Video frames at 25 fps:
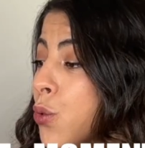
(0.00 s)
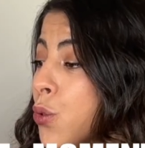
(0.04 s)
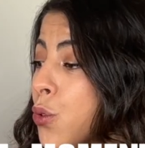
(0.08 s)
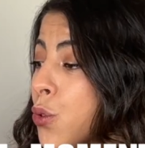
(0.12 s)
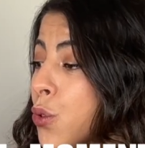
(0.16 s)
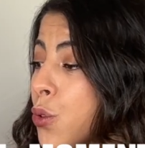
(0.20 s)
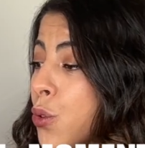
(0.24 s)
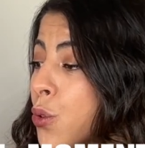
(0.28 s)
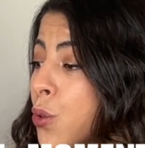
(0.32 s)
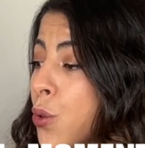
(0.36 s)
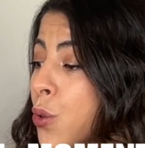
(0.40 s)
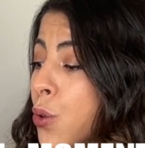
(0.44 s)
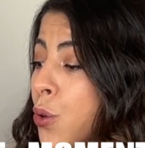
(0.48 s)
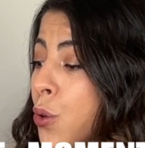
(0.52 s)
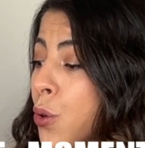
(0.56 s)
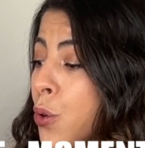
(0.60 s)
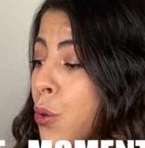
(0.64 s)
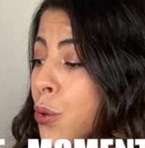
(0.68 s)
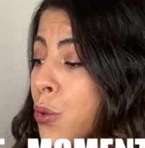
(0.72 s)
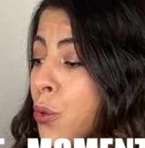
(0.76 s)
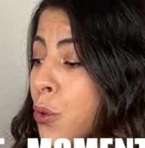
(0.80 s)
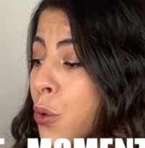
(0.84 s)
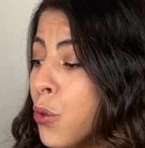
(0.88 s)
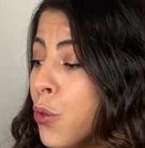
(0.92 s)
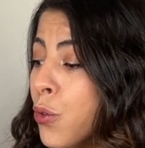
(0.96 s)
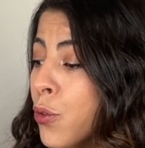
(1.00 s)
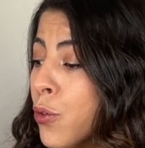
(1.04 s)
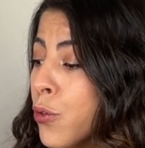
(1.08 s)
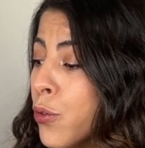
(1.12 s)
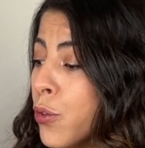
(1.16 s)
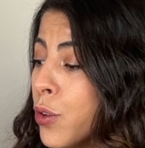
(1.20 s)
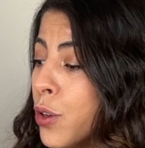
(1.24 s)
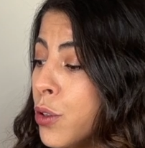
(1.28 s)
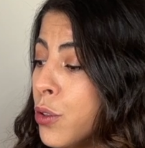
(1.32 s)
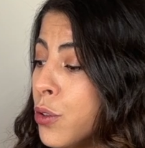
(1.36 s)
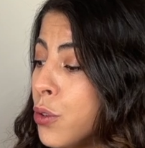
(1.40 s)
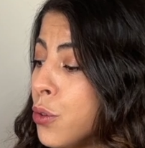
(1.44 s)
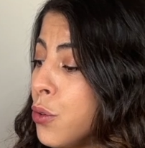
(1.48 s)
je le trouve
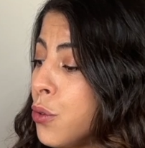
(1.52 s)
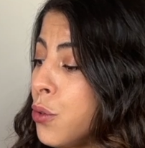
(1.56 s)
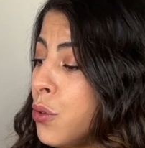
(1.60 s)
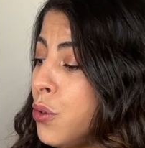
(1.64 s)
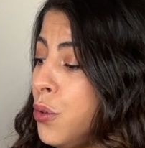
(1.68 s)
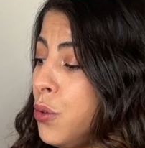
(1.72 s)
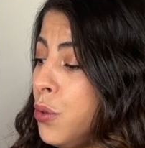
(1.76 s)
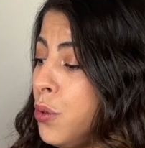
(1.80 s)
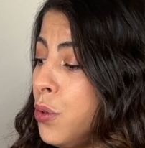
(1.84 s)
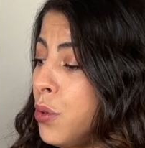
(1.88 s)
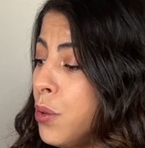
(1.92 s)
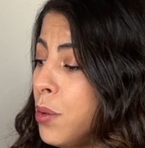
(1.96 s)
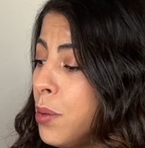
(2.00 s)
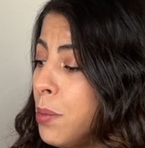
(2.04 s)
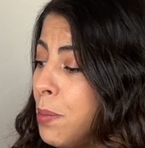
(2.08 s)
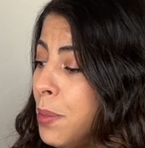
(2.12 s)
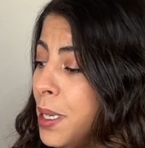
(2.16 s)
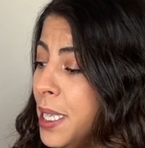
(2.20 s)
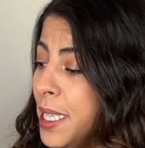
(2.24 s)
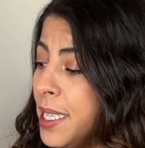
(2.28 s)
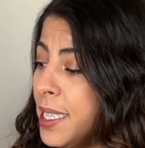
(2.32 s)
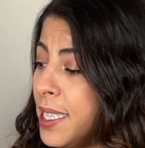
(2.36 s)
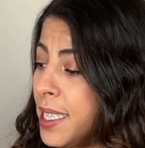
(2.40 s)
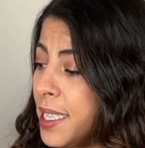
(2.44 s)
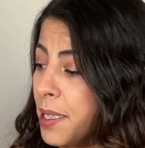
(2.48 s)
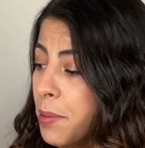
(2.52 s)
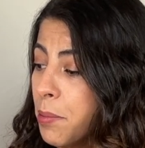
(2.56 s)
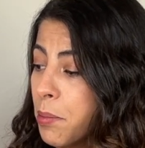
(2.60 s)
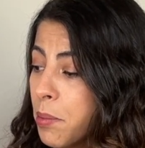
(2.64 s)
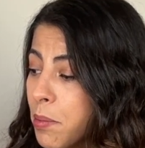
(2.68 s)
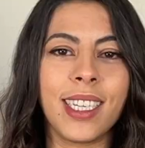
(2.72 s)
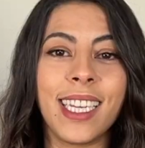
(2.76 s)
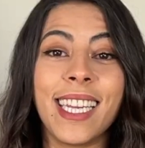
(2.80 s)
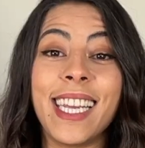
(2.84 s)
sublissime.